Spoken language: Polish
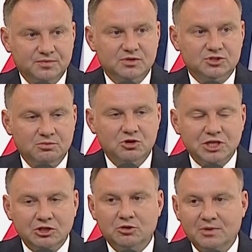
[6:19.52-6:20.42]
że
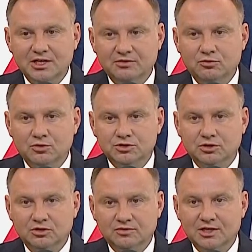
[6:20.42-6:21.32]
można normalnie
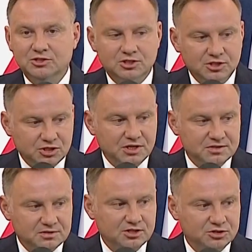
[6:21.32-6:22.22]
funkcjonować, że, że
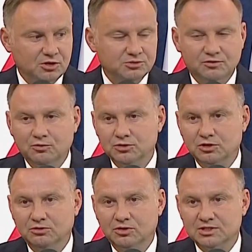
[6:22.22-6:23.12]
jest też dobrze
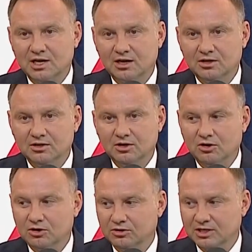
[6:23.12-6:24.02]
funkcjonująca e,
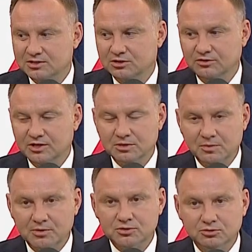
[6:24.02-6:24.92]
ochrona zdrowia, że
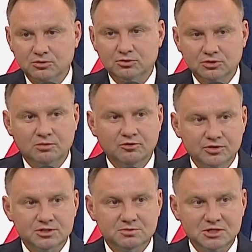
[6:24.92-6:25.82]
po prostu, krótko
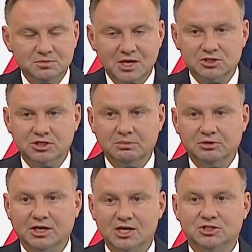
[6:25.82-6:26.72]
mówiąc, jest bezpiecznie
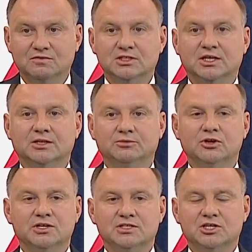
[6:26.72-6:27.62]
pod każdym względem.
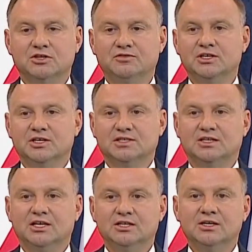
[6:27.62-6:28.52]
To jest nasze wielkie
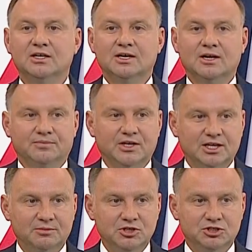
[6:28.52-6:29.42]
zadanie na
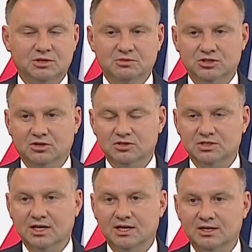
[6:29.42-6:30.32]
najbliższe
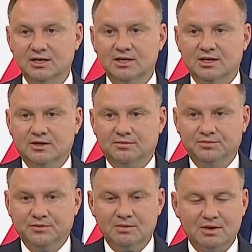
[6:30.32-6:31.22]
miesiące, ale
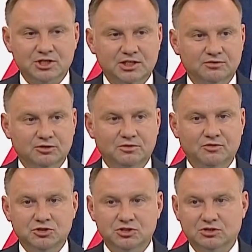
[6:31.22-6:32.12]
nie mam żadnych
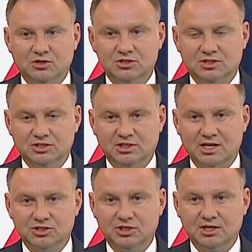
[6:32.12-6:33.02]
wątpliwości, że to jest też
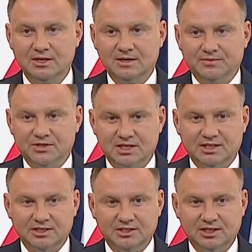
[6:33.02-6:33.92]
nasze
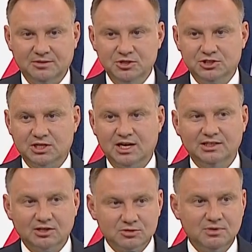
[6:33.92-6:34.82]
zadanie na najbliższe
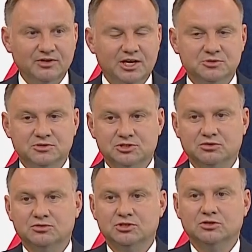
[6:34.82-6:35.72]
lata. Rozmawialiśmy
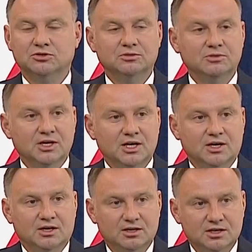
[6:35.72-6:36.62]
zresztą dzisiaj o tym
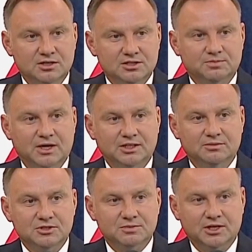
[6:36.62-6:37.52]
e, z
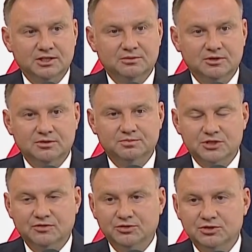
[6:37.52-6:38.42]
panem, z panem e,
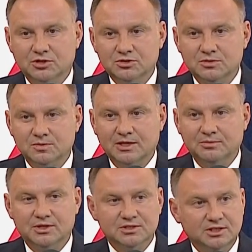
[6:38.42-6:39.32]
przewodniczącym, z panem
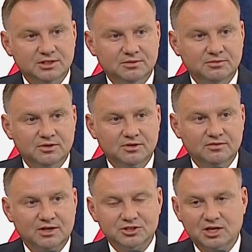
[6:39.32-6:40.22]
prezydentem e,
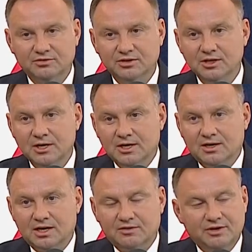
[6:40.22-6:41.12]
Warszawy,
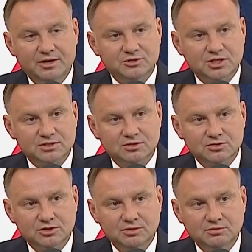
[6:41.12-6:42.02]
Rafałem
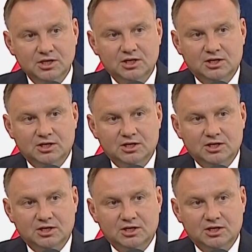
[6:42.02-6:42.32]
Trzaskowskim,